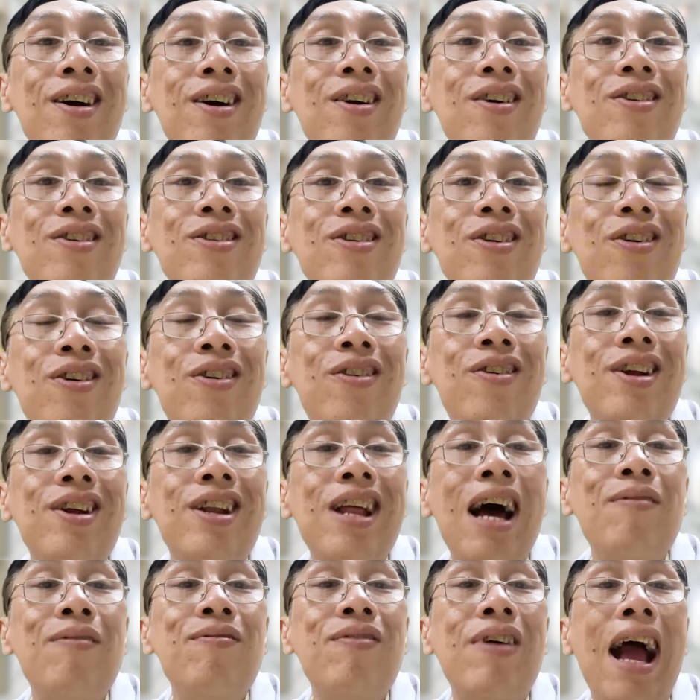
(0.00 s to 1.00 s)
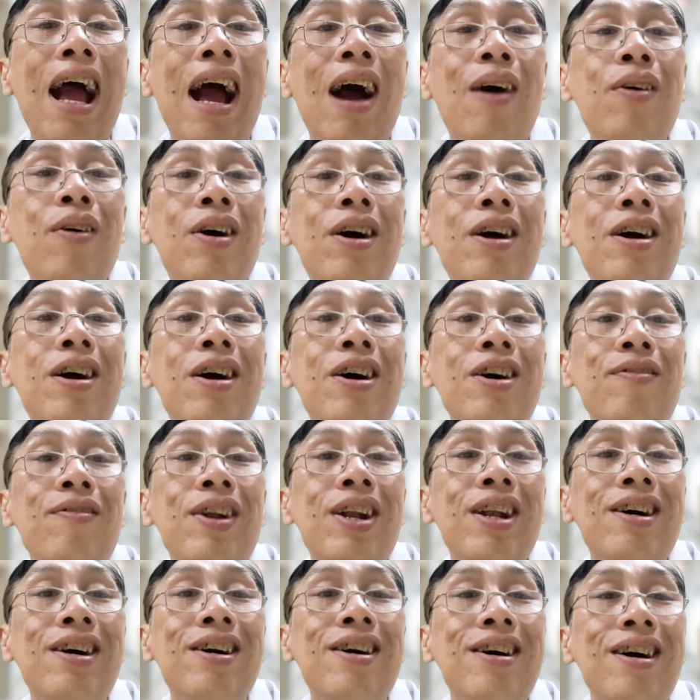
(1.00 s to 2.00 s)
con số tham khảo ở người
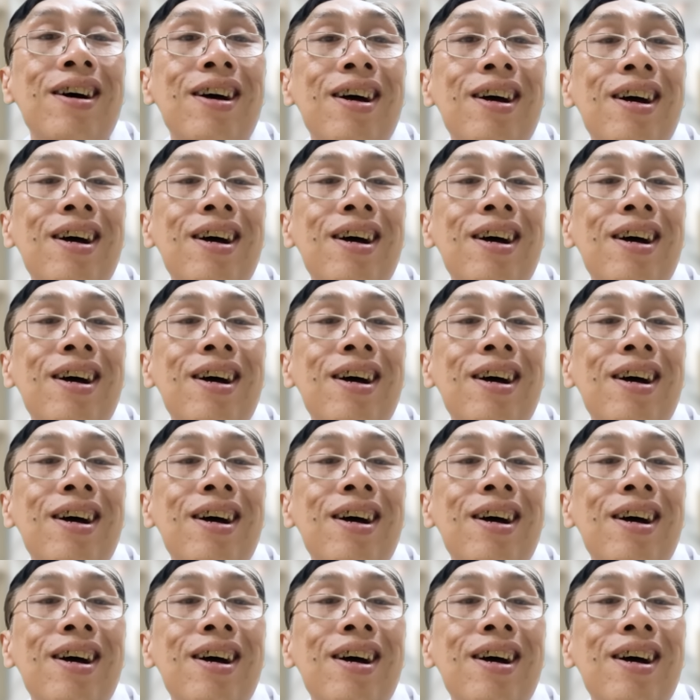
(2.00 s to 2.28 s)
bình thường